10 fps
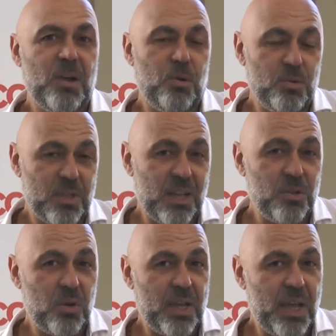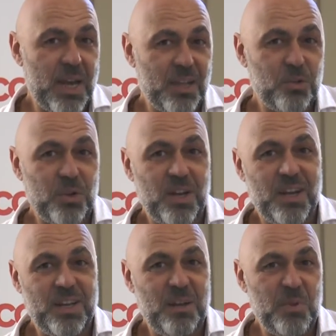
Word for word: contando che è nato nel, nel